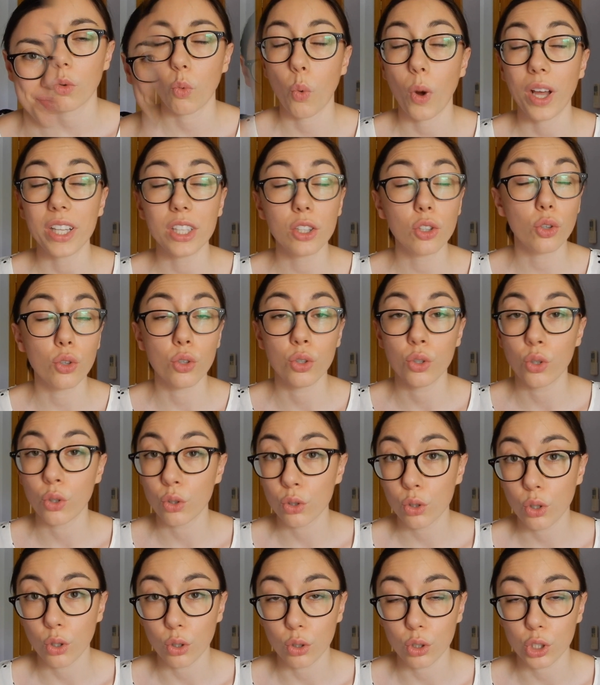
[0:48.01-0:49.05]
quando
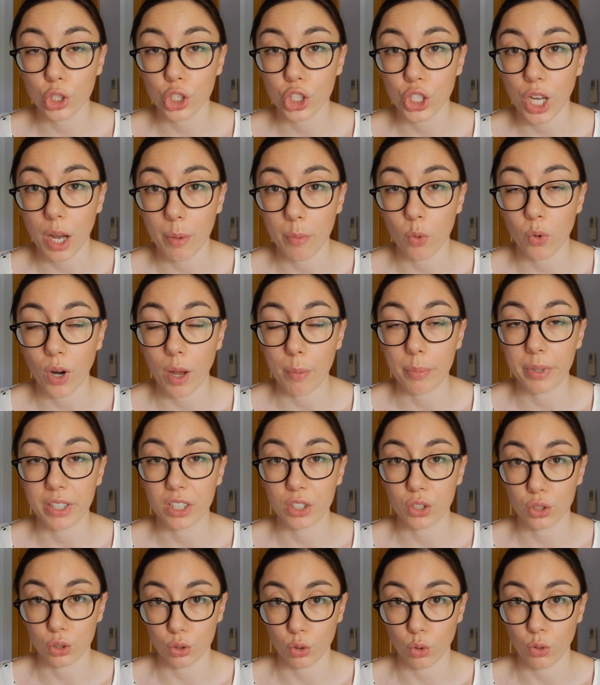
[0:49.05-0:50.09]
non conosciamo una
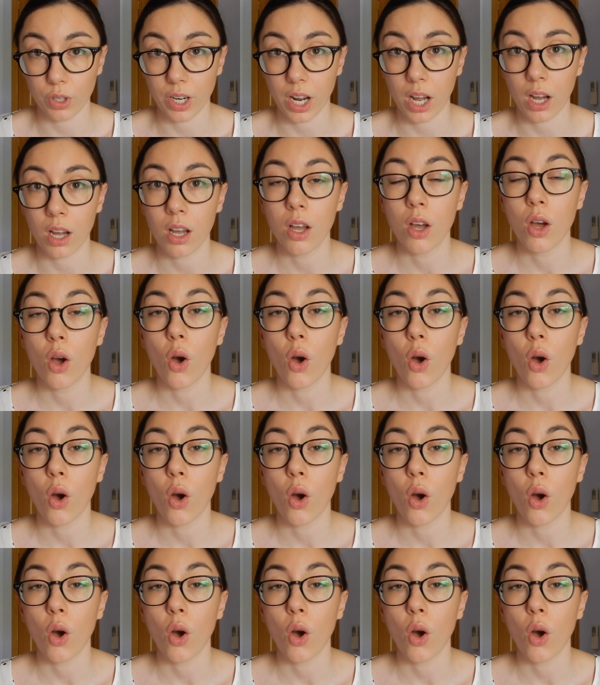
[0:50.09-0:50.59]
persona